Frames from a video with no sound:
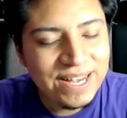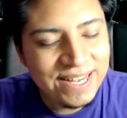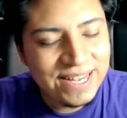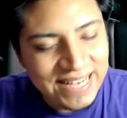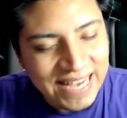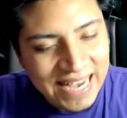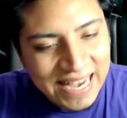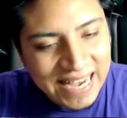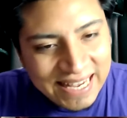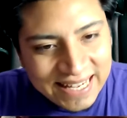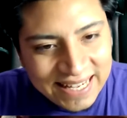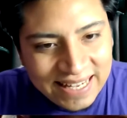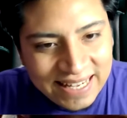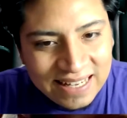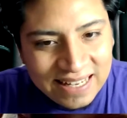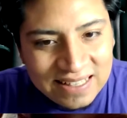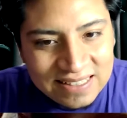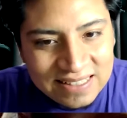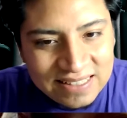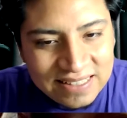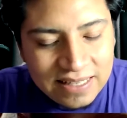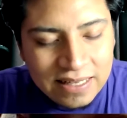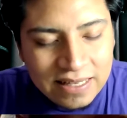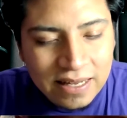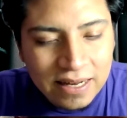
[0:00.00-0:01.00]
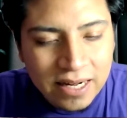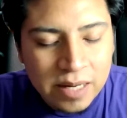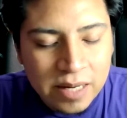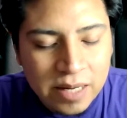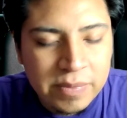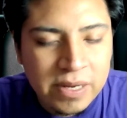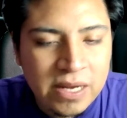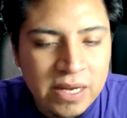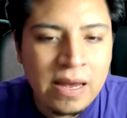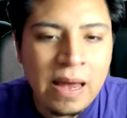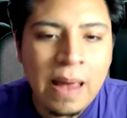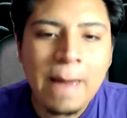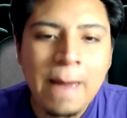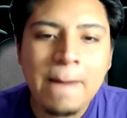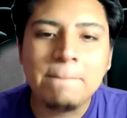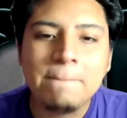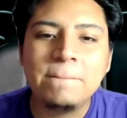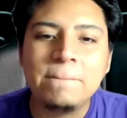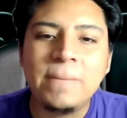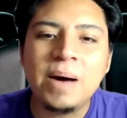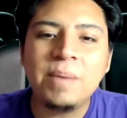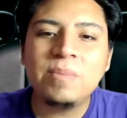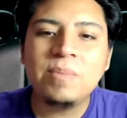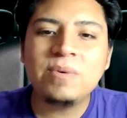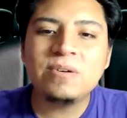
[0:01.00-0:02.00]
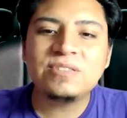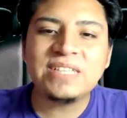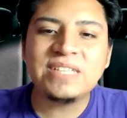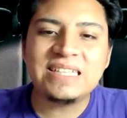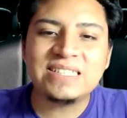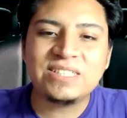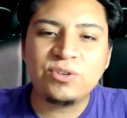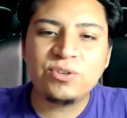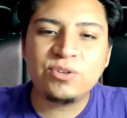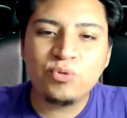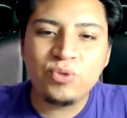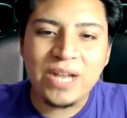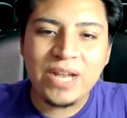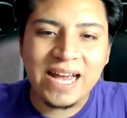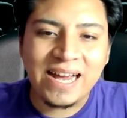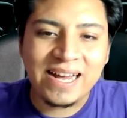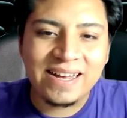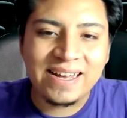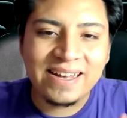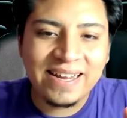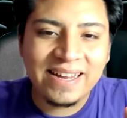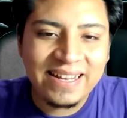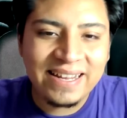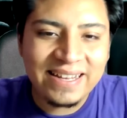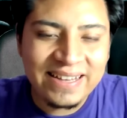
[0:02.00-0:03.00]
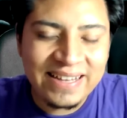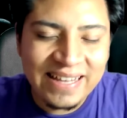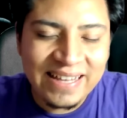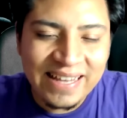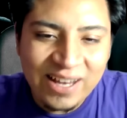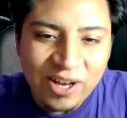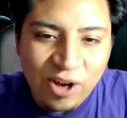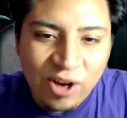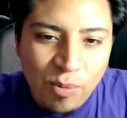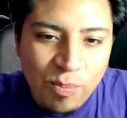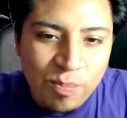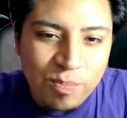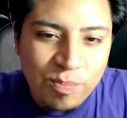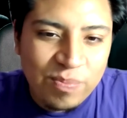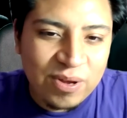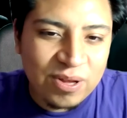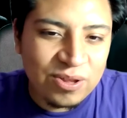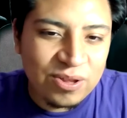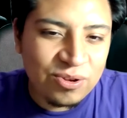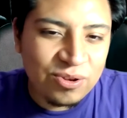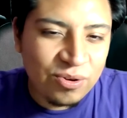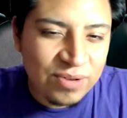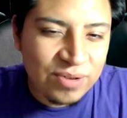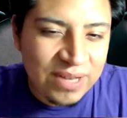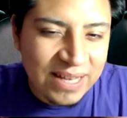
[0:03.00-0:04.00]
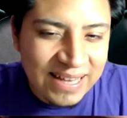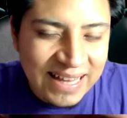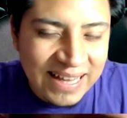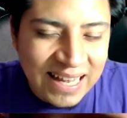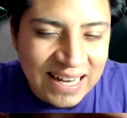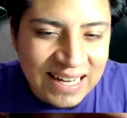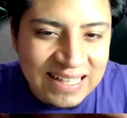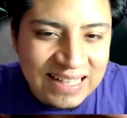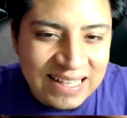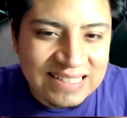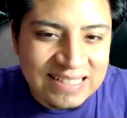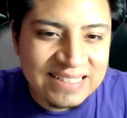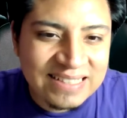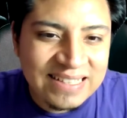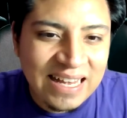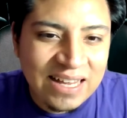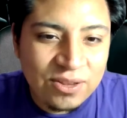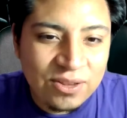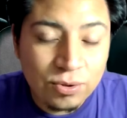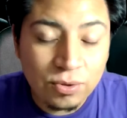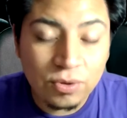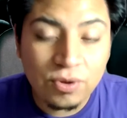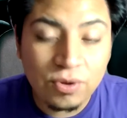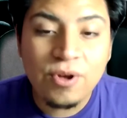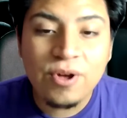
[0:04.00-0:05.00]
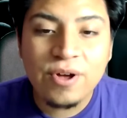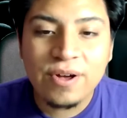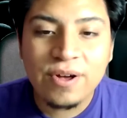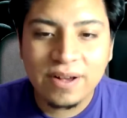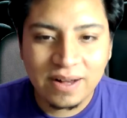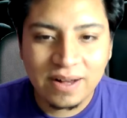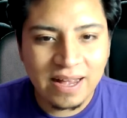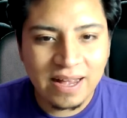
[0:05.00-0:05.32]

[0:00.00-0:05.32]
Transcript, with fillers: y aquí en Cine Remake vamos a hacer una crítica opinión analizando